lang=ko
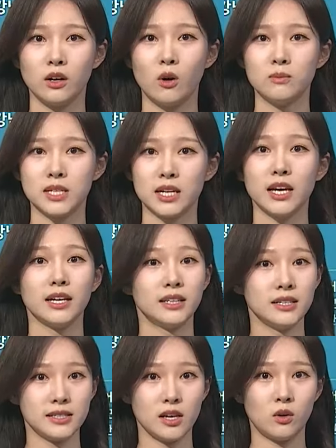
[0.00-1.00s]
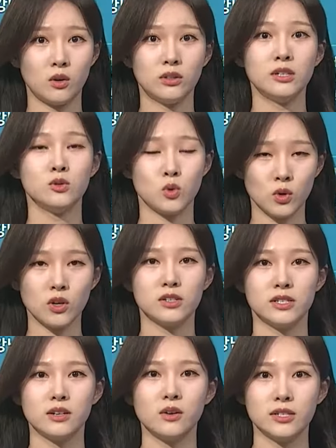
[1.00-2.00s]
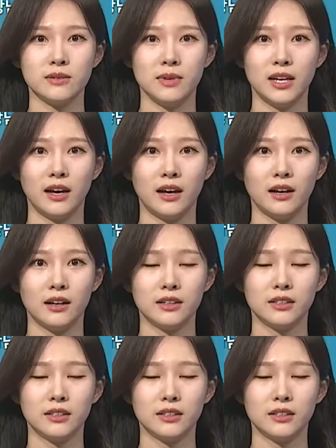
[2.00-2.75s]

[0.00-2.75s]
검찰이 해당 사건을 종결 지은 것입니다.